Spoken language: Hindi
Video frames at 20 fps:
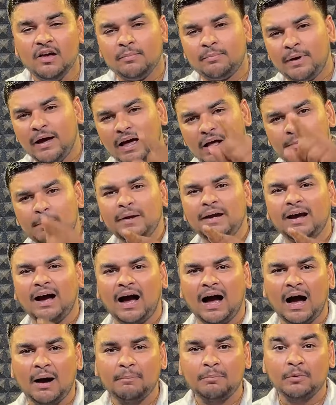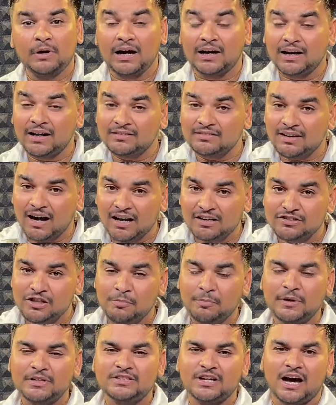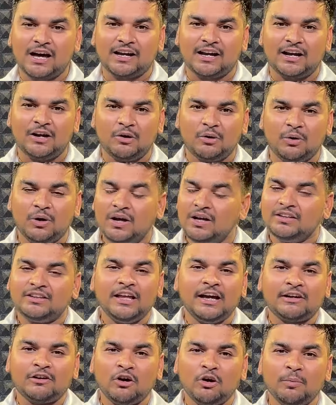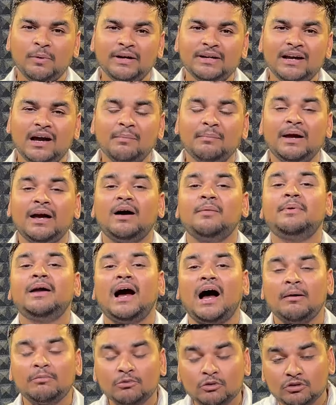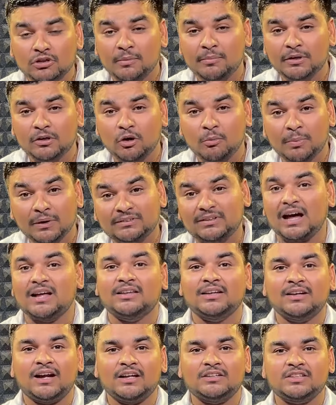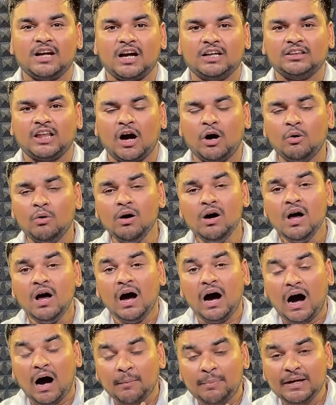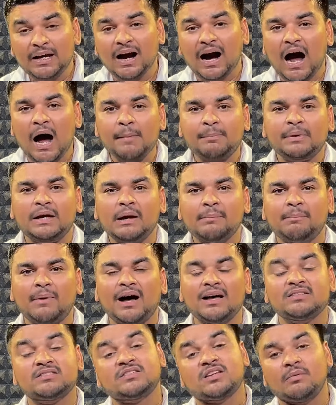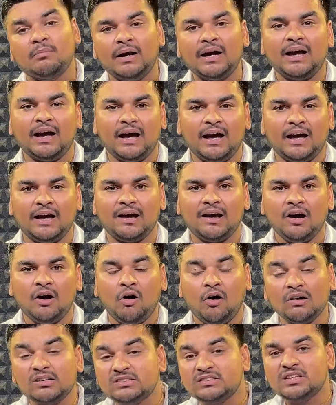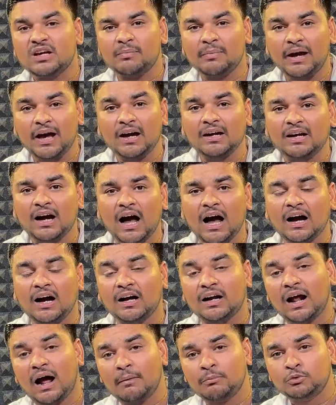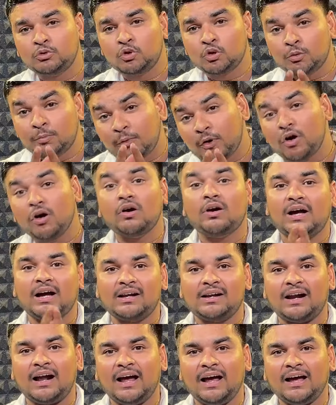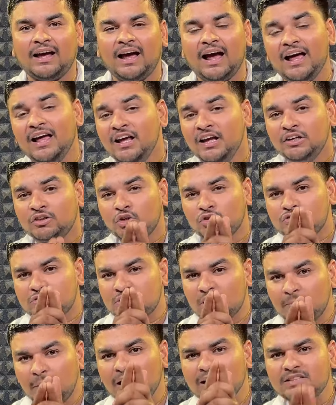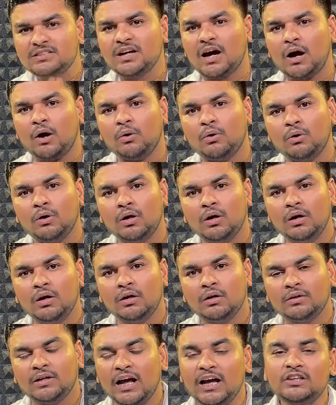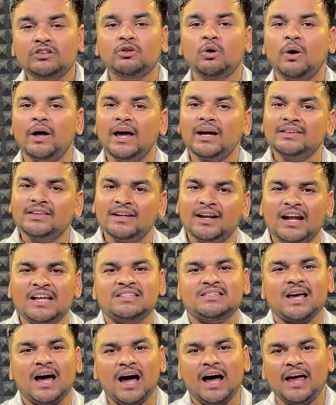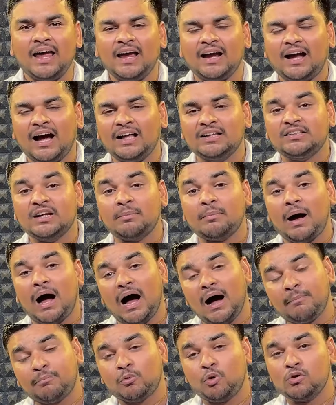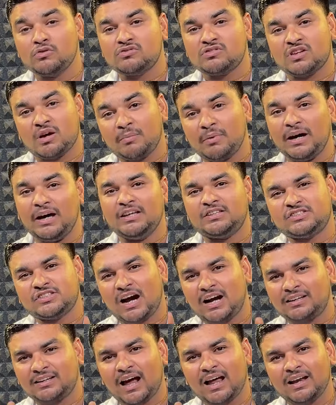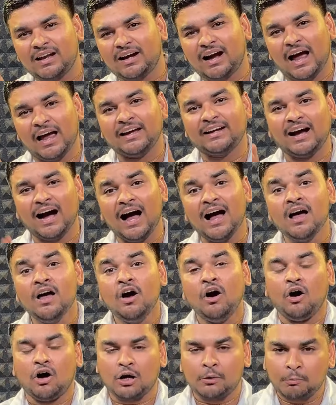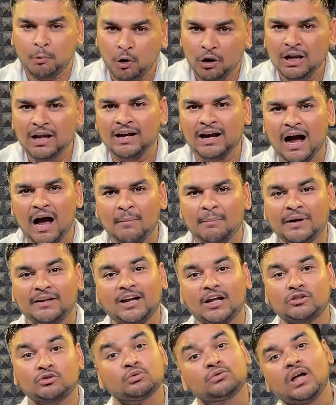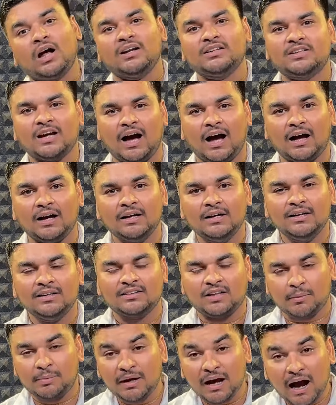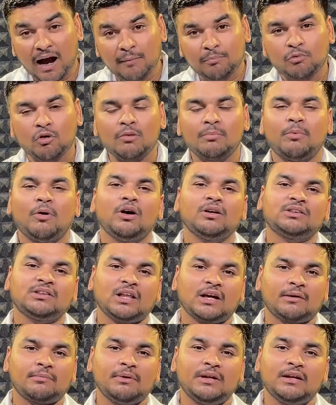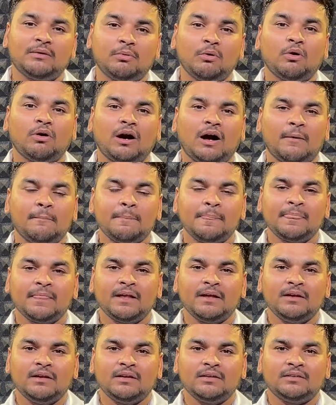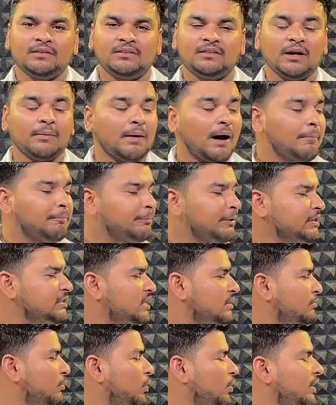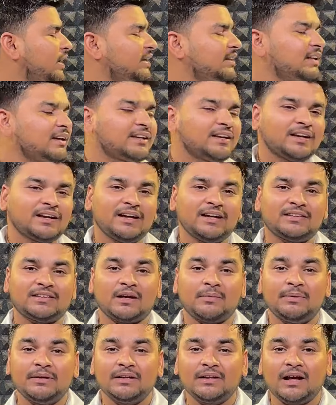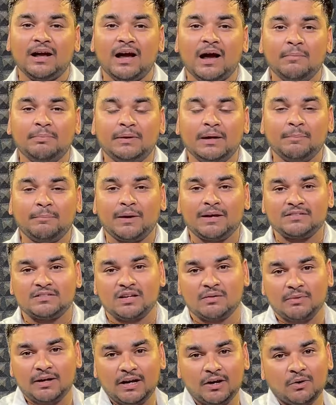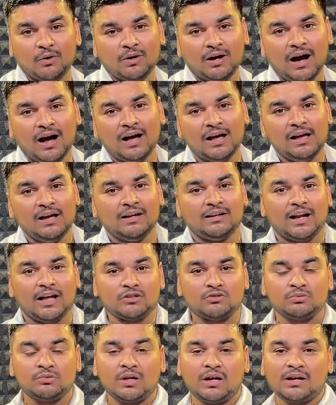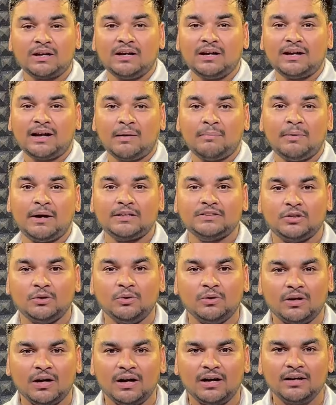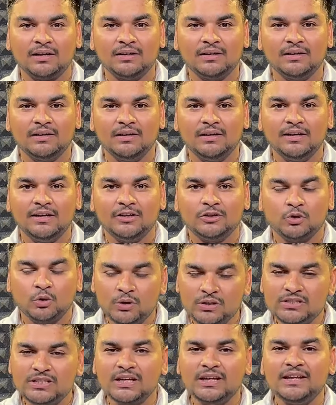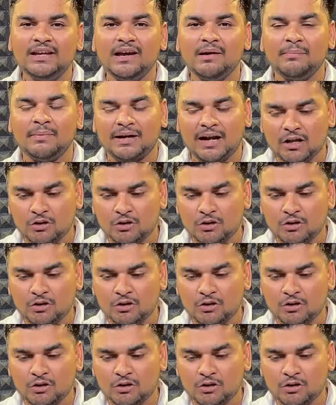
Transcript: फिर भी आप गलत रास्ते पे जा रहे हो देखो भैया मैं अभी आप सभी को बता देना चाहता हूँ अभी आपके पास समय है और समय का अगर आप दुरुपयोग कर रहे हैं तो संभल जाओ नहीं तो एक दिन ऐसा आएगा जब आपको समय चाटा लगाएगा और बोलेगा बेटा सुधर जा तभी आपको बहुत तकलीफ होगा जब आप पीछे मोड़ के देखेंगे तभी ना आपके पास समय होगा ना सुधरने का वक्त होगा तो इसीलिए मेरा